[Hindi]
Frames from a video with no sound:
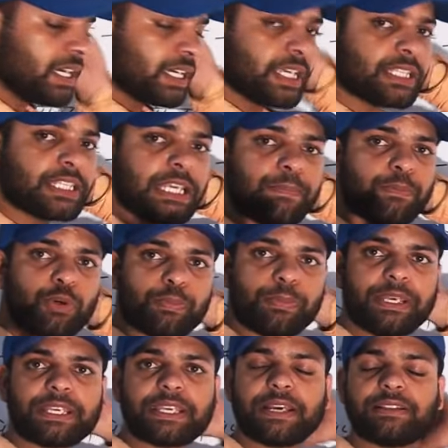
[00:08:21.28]
किसी
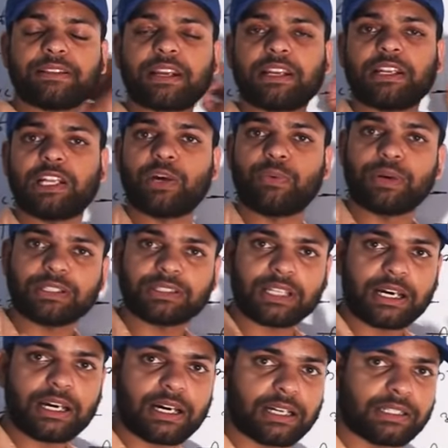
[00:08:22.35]
भूमि के अंदर
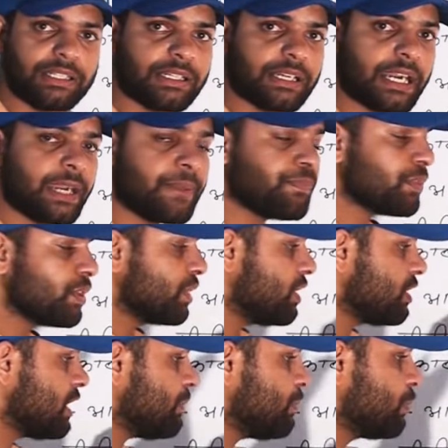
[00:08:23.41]
लवणता अधिक है
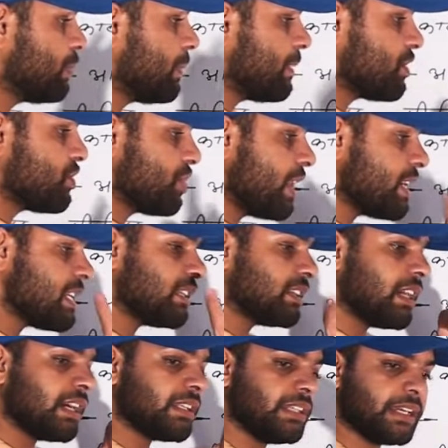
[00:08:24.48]
किसी भूमि में
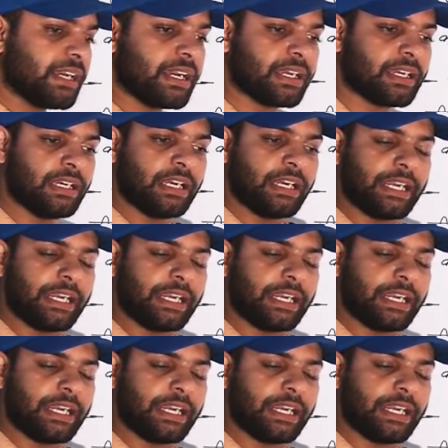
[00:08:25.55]
क्षारियता अधिक है